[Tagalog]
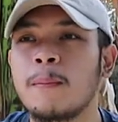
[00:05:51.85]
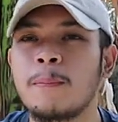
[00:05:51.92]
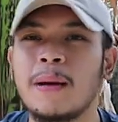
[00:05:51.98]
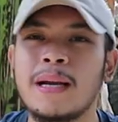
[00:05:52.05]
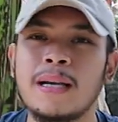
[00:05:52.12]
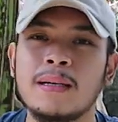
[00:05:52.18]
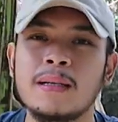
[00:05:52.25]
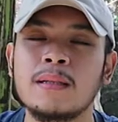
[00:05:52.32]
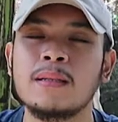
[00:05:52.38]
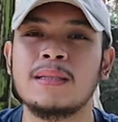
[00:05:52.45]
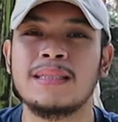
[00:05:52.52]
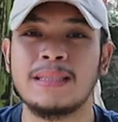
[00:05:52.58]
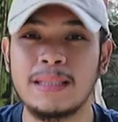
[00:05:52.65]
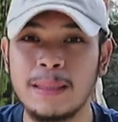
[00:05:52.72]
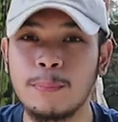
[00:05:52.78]
Parang
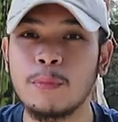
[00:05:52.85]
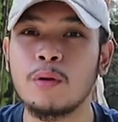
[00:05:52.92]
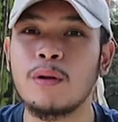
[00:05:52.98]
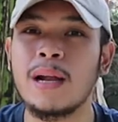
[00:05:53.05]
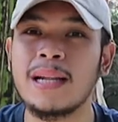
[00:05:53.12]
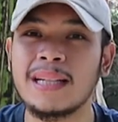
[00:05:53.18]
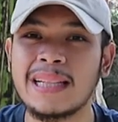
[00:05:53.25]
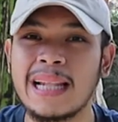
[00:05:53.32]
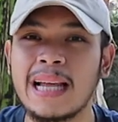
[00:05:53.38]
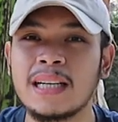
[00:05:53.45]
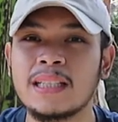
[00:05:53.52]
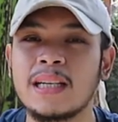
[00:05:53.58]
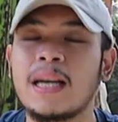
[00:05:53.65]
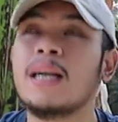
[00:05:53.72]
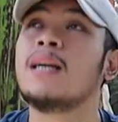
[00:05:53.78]
stimulant lang
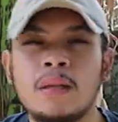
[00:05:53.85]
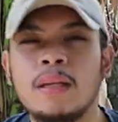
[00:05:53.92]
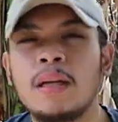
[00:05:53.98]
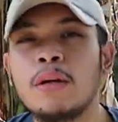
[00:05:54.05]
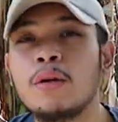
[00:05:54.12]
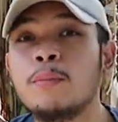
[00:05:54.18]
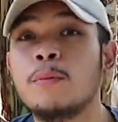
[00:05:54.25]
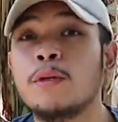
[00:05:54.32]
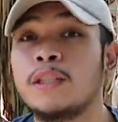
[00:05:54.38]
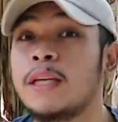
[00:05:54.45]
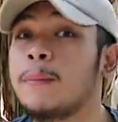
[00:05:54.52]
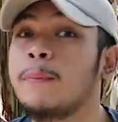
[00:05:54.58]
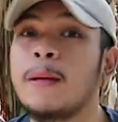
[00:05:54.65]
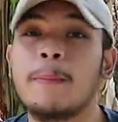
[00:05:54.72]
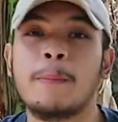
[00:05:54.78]
siya. And yun, boy,
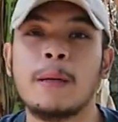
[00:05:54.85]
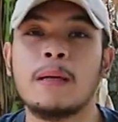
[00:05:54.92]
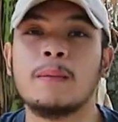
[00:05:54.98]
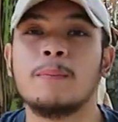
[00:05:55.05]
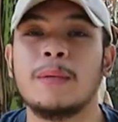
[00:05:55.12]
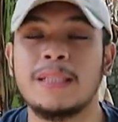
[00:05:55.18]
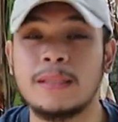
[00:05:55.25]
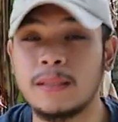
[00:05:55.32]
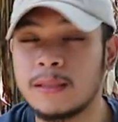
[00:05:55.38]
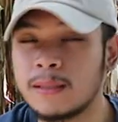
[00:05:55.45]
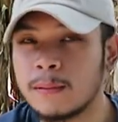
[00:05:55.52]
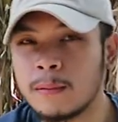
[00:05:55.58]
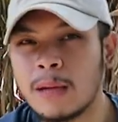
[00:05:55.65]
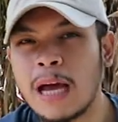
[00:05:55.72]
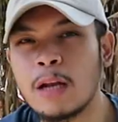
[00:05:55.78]
syempre, pag mas,
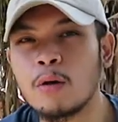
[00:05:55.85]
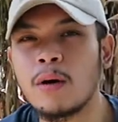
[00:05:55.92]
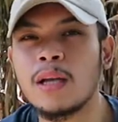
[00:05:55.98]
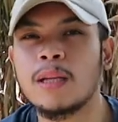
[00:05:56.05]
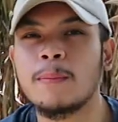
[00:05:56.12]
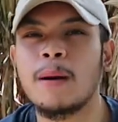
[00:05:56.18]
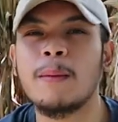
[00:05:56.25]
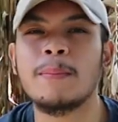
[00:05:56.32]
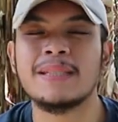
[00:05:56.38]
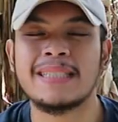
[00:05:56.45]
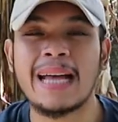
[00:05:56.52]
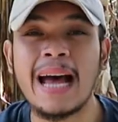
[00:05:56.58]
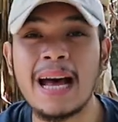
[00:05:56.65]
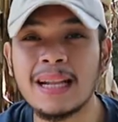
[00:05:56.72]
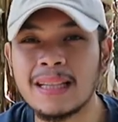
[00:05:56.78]
ano ka, di ba, mas
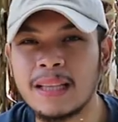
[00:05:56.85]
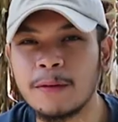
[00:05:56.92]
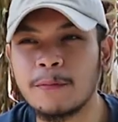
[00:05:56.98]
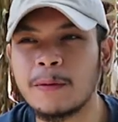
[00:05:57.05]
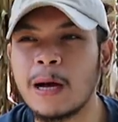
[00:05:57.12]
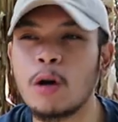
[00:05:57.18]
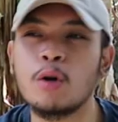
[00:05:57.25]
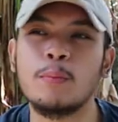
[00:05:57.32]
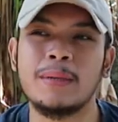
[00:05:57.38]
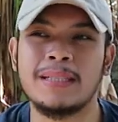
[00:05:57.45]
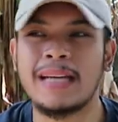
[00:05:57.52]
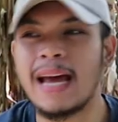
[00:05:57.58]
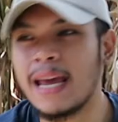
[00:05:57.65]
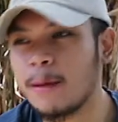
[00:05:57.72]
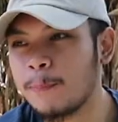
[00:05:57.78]
active ka or mas
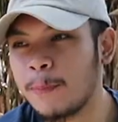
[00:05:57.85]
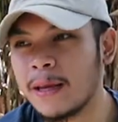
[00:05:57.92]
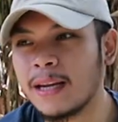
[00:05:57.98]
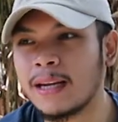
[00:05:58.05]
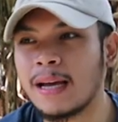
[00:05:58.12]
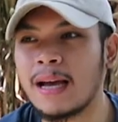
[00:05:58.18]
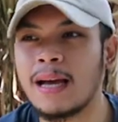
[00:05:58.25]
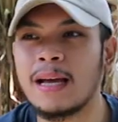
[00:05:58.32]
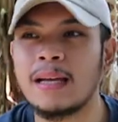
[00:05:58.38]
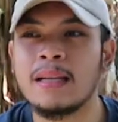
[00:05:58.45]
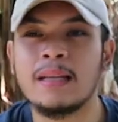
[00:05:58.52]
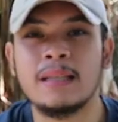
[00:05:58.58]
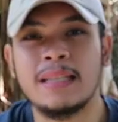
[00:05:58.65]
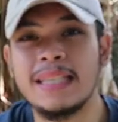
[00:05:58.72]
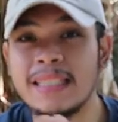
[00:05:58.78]
hyper ka,
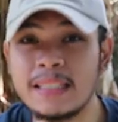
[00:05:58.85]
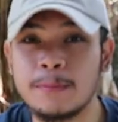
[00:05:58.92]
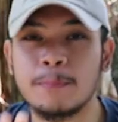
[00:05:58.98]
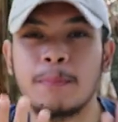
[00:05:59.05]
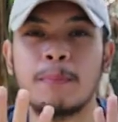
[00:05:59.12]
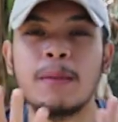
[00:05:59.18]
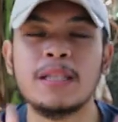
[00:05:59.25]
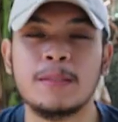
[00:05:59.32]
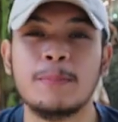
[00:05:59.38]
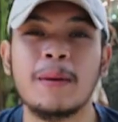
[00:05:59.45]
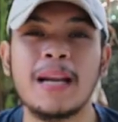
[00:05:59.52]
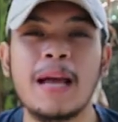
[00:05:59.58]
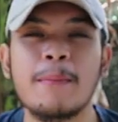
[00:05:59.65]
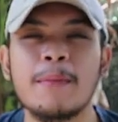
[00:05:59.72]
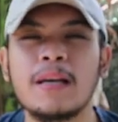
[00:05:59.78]
is mas
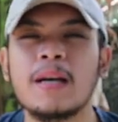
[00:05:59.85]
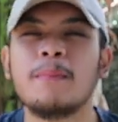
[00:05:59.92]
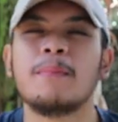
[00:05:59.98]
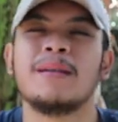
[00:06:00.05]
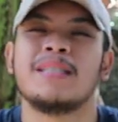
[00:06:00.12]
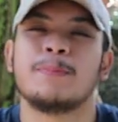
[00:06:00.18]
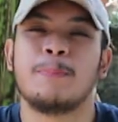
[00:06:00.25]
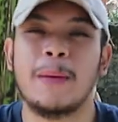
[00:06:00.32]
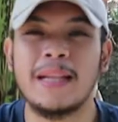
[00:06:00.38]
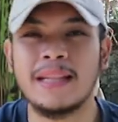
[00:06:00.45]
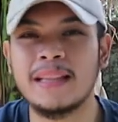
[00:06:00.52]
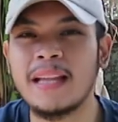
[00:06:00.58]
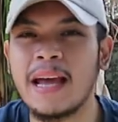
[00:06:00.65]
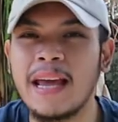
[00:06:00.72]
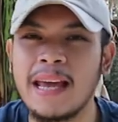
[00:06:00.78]
marami kang mas
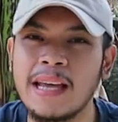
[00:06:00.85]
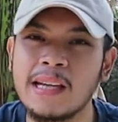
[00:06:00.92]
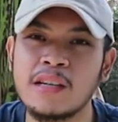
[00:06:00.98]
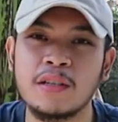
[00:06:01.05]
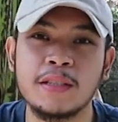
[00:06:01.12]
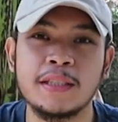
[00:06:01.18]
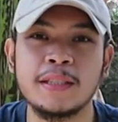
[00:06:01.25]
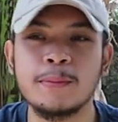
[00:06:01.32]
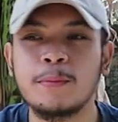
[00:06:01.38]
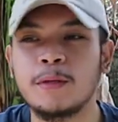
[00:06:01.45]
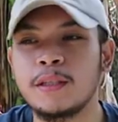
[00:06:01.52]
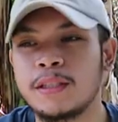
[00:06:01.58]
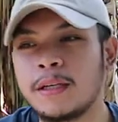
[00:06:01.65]
spend na energy, boy.